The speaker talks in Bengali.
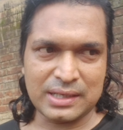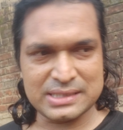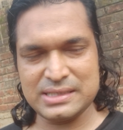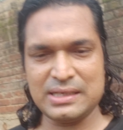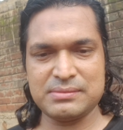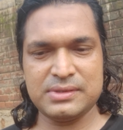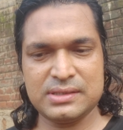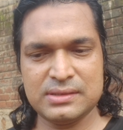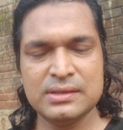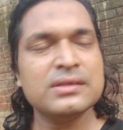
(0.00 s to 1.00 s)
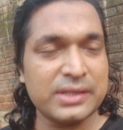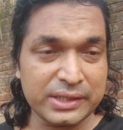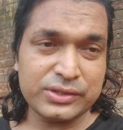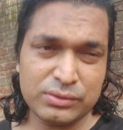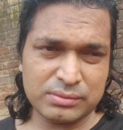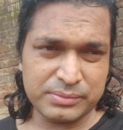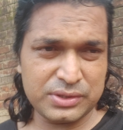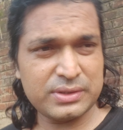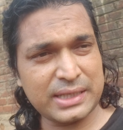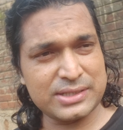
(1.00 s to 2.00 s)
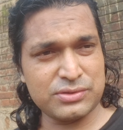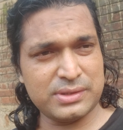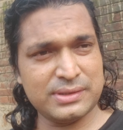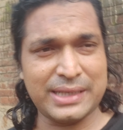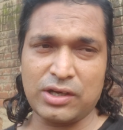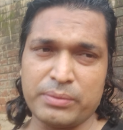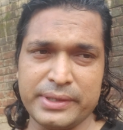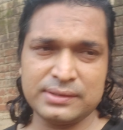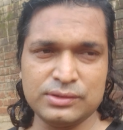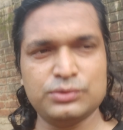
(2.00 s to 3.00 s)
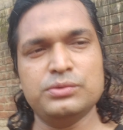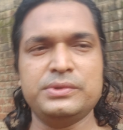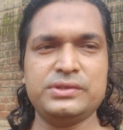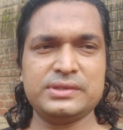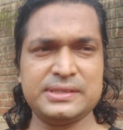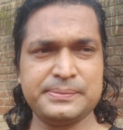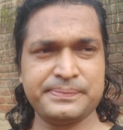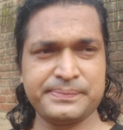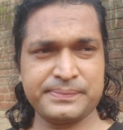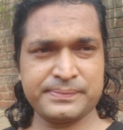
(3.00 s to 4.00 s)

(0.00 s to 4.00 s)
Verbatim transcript: কাজে লাগবে থ্যাংক ইউ ভিডিও দেখার জন্য দেখা হবে নতুন ভিডিওতে